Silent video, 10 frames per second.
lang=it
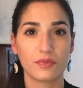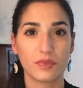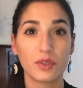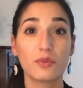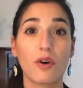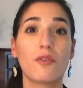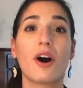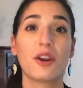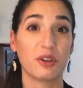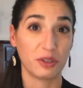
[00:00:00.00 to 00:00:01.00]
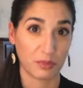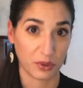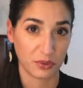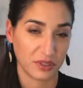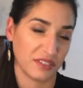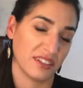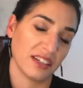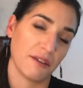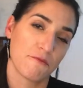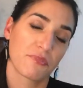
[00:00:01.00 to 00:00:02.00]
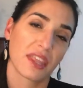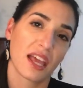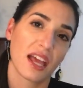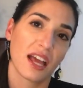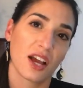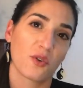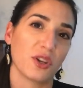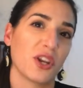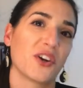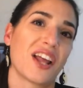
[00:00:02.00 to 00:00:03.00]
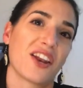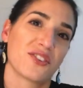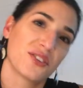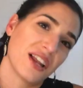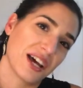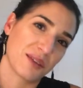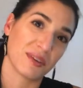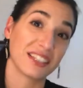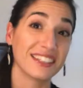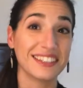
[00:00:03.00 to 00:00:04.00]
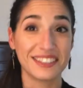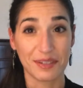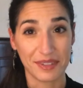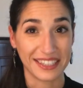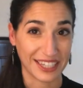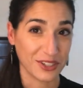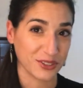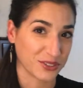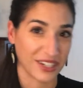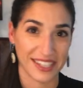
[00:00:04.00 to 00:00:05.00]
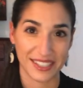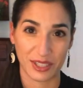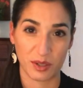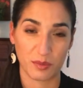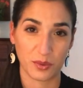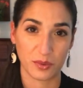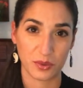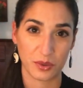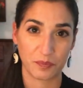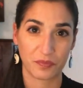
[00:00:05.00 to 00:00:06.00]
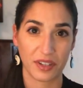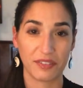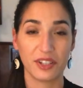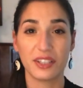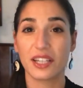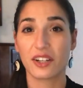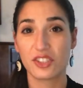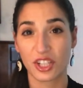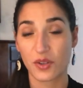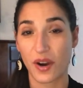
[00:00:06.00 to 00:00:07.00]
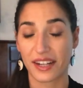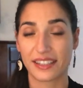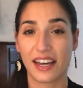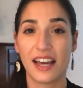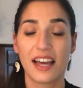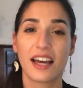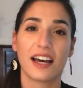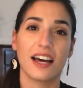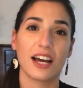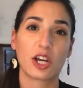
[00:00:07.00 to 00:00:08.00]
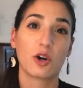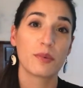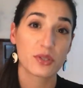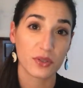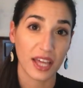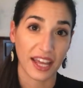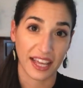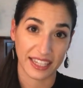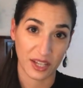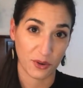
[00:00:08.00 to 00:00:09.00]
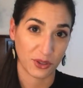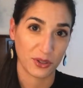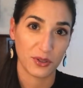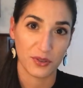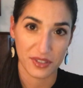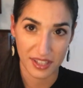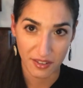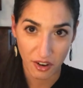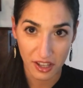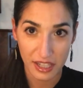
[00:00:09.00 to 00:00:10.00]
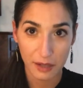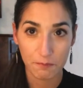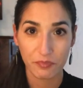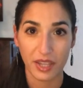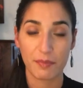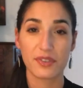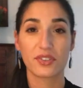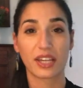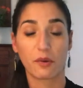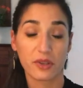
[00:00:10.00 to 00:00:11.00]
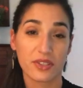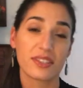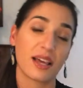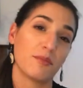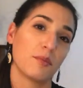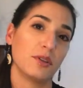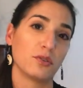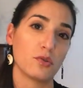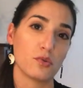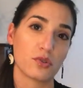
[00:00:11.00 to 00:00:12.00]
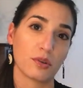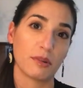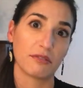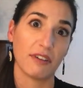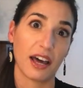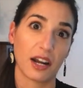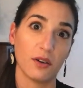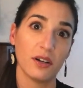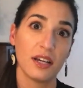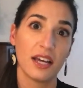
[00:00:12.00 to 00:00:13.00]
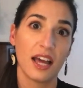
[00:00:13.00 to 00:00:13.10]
di, un nuovo anno di produttività, quindi non anno solare ma tendenzialmente anno scolastico appunto. Il video di oggi riguarda eh, come studiare anche quando non si ha voglia e penso che questo sia il momento giusto per farlo